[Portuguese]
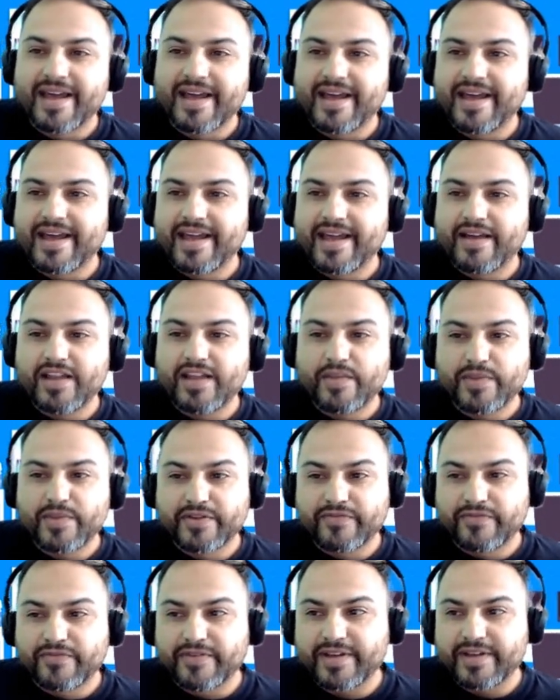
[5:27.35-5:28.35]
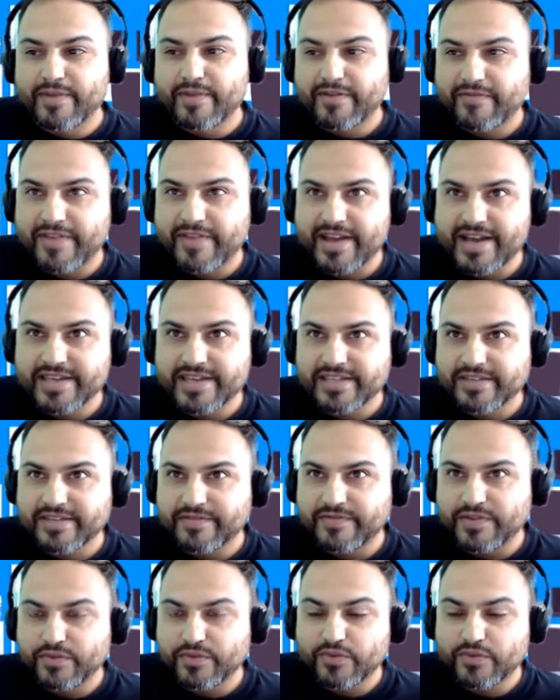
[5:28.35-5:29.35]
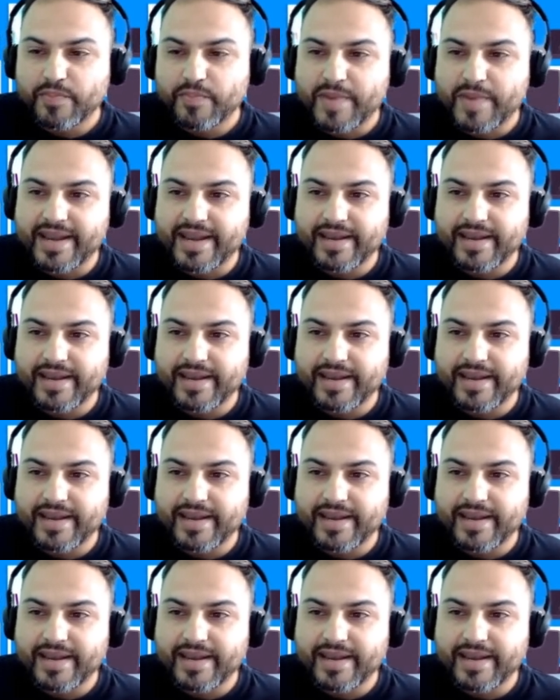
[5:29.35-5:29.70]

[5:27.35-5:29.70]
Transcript: É, eu lembro que foi uma viagem vindo do,